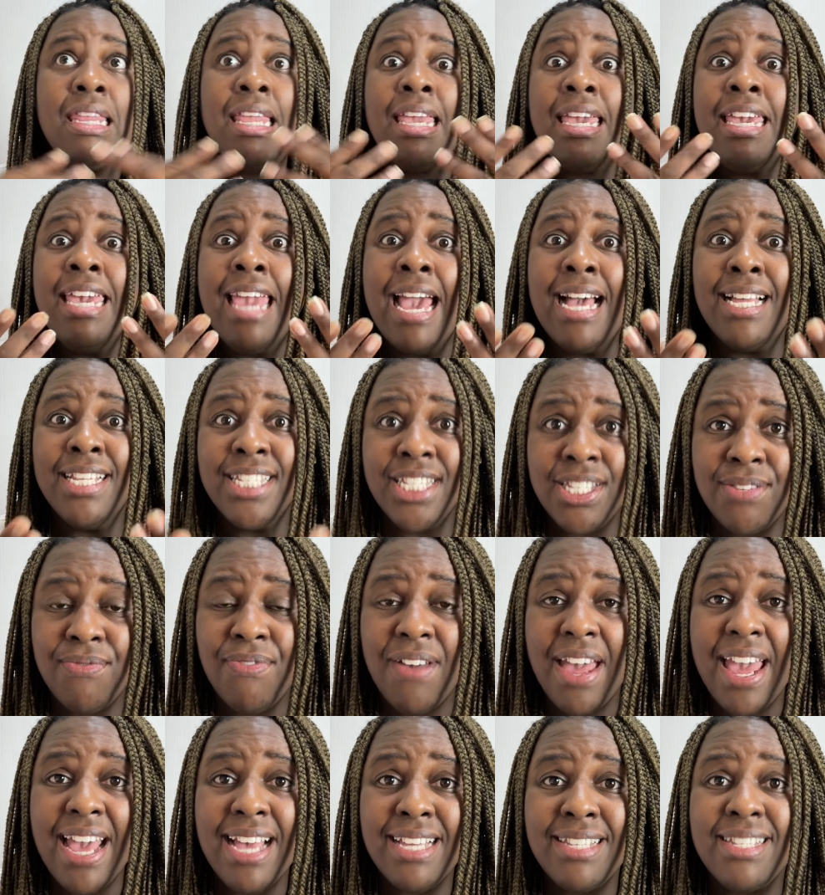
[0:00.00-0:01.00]
E às
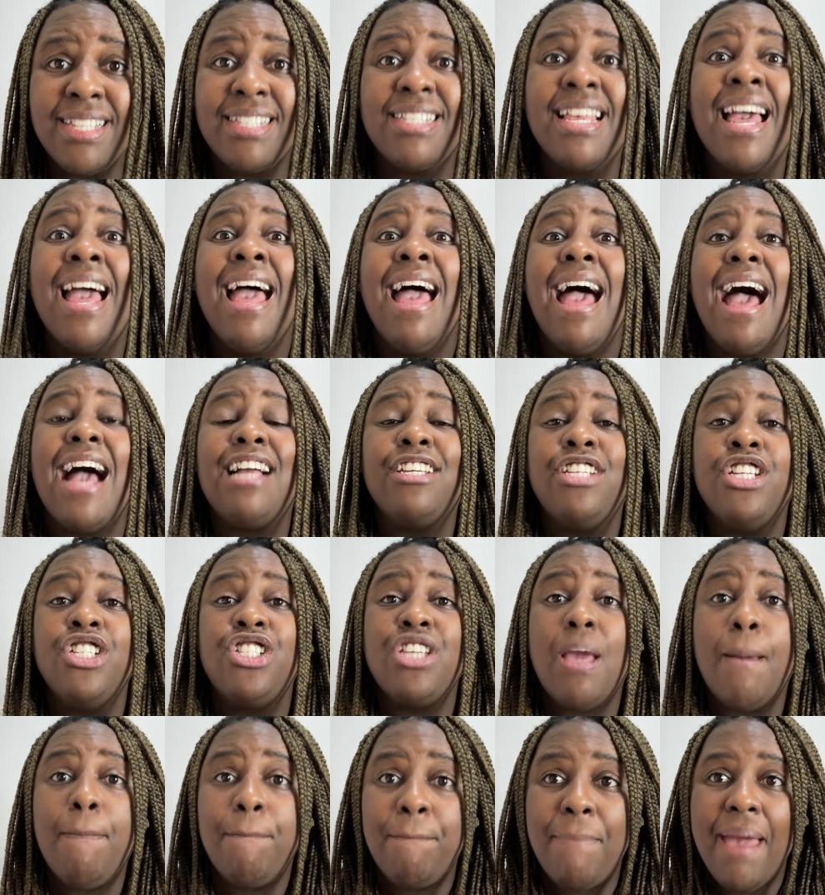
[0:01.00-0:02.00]
vezes a
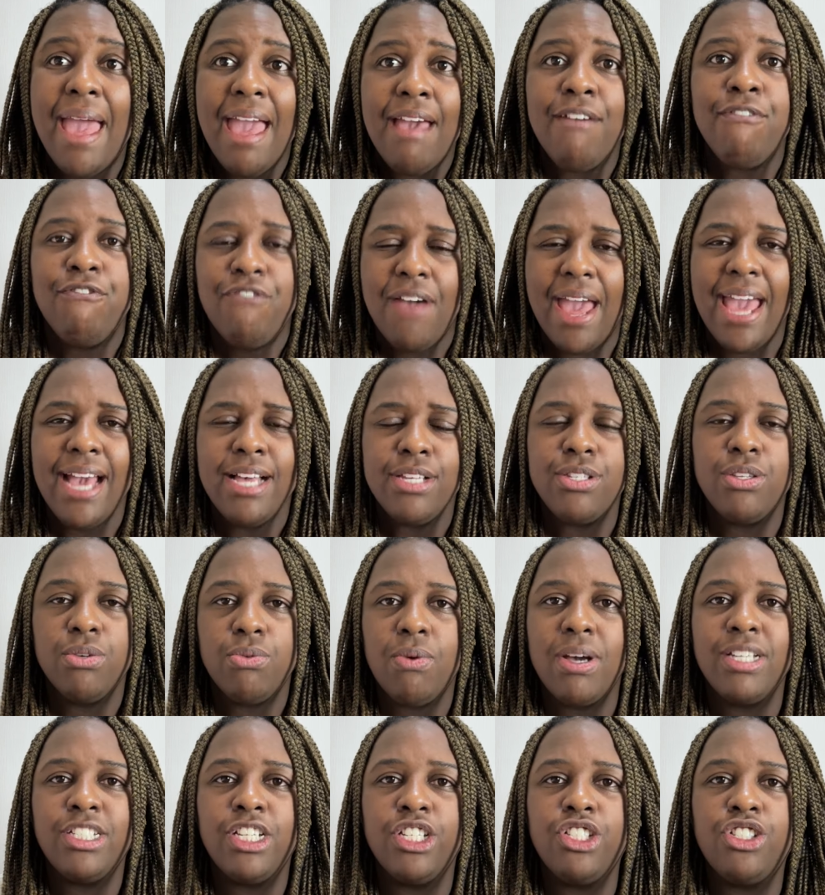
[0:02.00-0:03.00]
gente é perverso
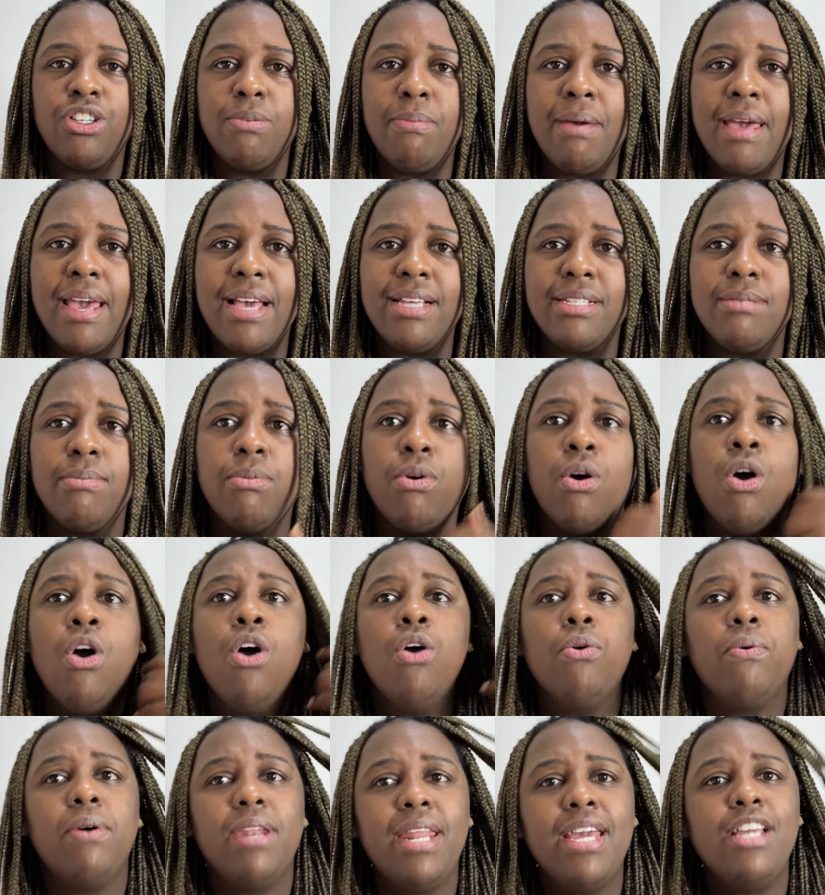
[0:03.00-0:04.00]
com a gente mesmo.
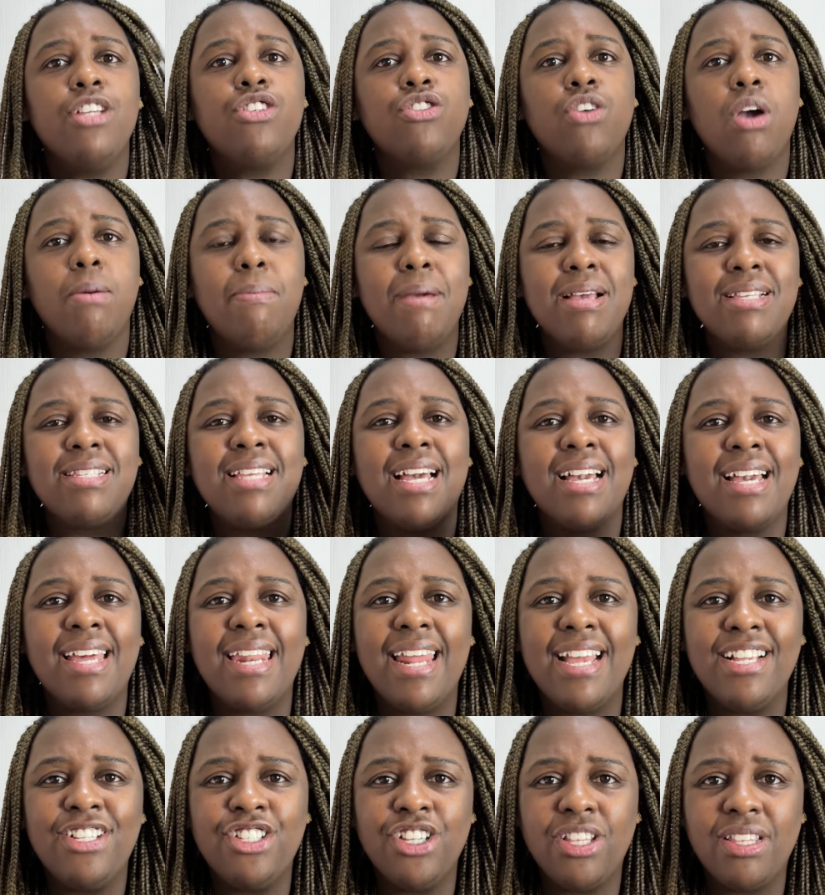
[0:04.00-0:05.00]
Quando a gente começa a
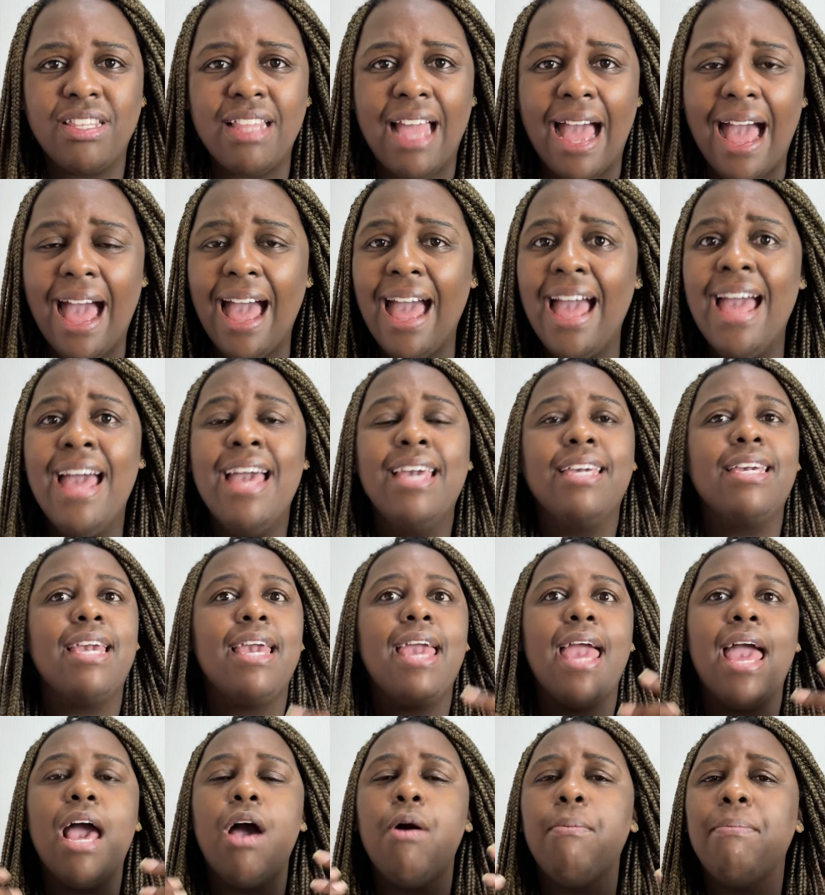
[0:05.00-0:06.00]
acreditar que
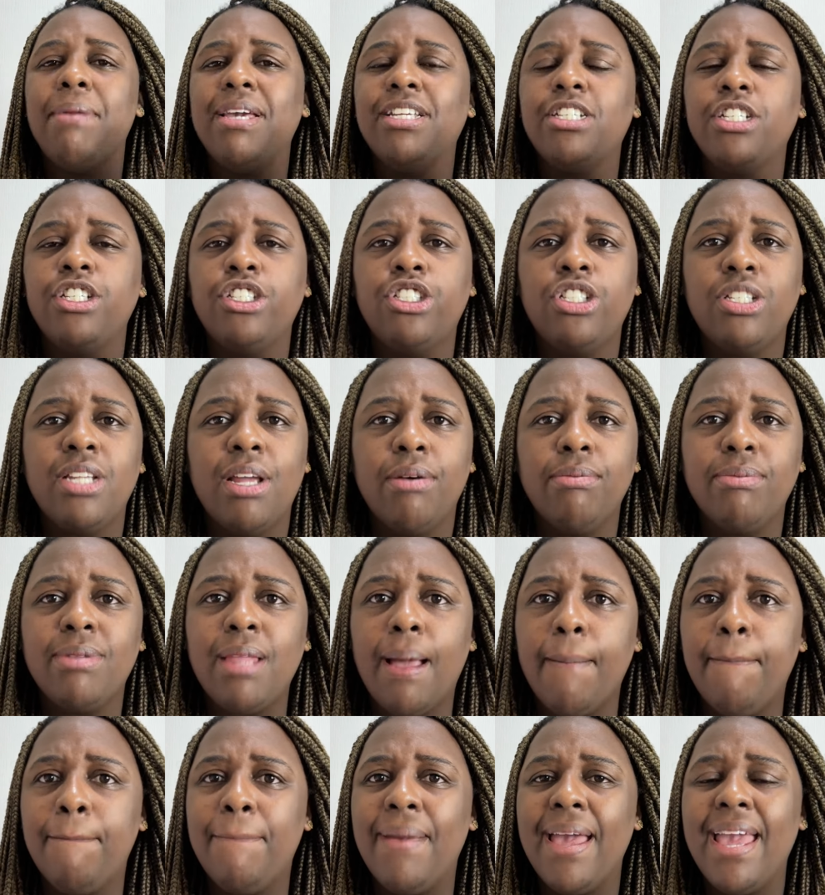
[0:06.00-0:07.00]
realmente a gente não
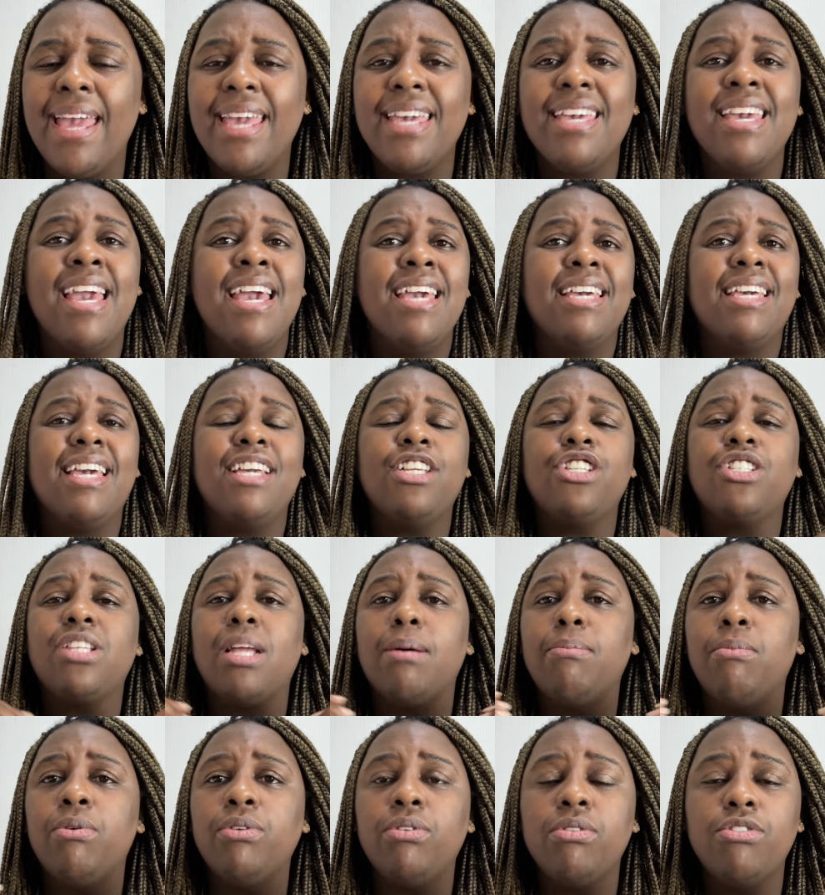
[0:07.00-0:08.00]
tá bem, que a gente tá
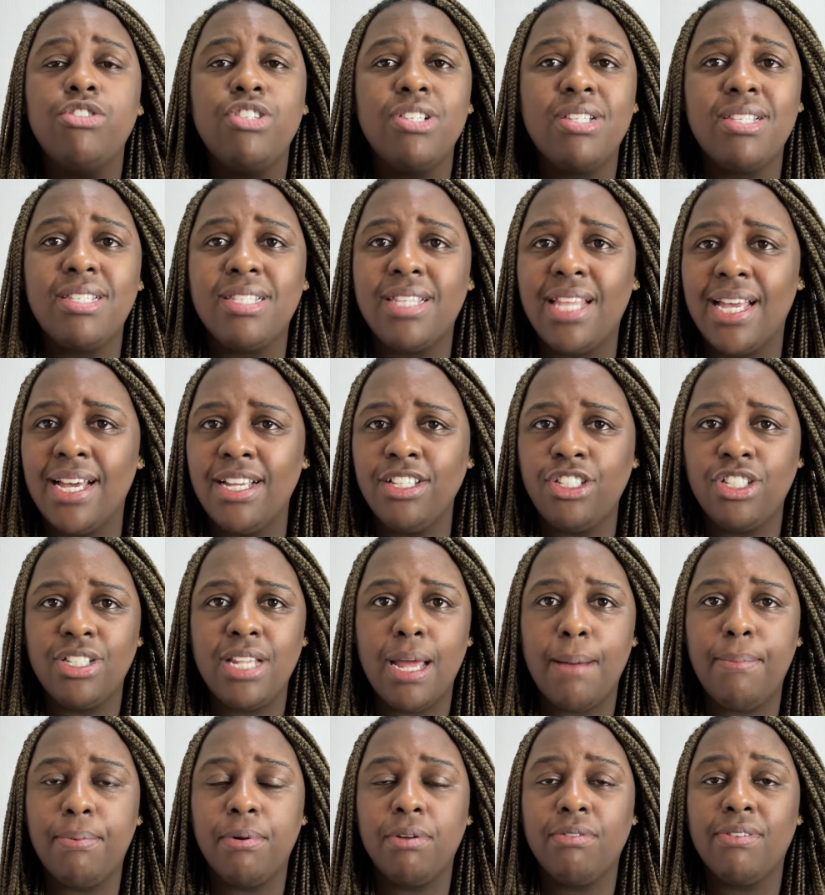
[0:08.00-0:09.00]
muito distante
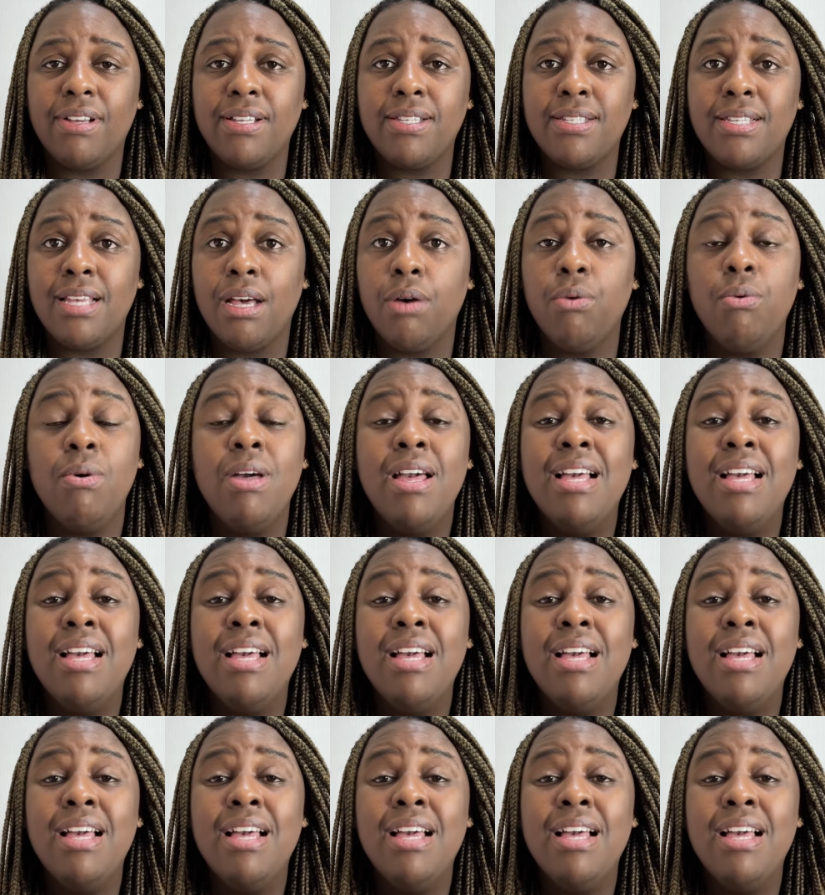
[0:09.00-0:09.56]
da aprovação.